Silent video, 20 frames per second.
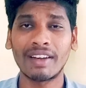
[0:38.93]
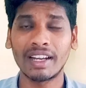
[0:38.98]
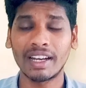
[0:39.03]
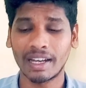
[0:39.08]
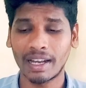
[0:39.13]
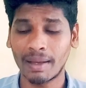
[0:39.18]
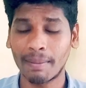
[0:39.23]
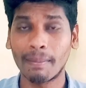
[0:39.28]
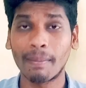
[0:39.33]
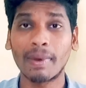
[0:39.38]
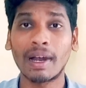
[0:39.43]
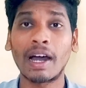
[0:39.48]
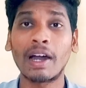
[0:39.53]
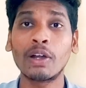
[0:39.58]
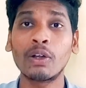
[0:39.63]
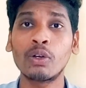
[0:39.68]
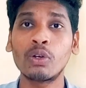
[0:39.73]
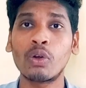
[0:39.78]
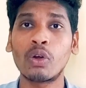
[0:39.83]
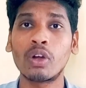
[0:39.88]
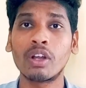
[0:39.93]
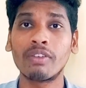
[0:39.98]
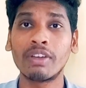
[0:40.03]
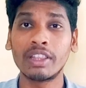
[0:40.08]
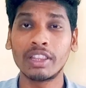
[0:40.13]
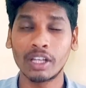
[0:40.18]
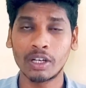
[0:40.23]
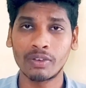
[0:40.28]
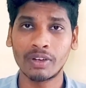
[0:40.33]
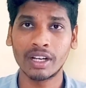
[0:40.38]
கவலை இல்லை கணவனோட
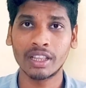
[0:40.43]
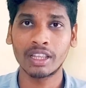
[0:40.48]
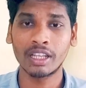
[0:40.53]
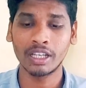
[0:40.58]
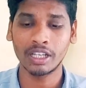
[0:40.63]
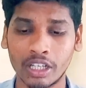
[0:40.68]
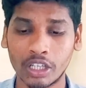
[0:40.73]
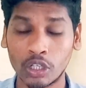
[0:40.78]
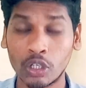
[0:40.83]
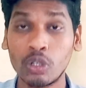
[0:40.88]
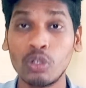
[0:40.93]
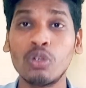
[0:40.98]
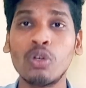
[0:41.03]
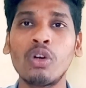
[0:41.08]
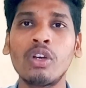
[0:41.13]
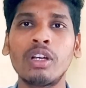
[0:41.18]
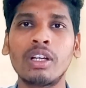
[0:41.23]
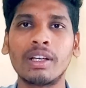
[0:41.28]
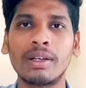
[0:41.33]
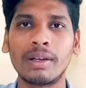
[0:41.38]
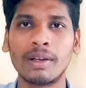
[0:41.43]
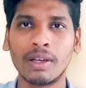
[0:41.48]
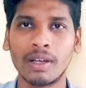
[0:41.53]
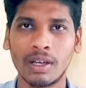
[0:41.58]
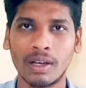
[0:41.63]
விந்தனு எடுத்து இன்னொரு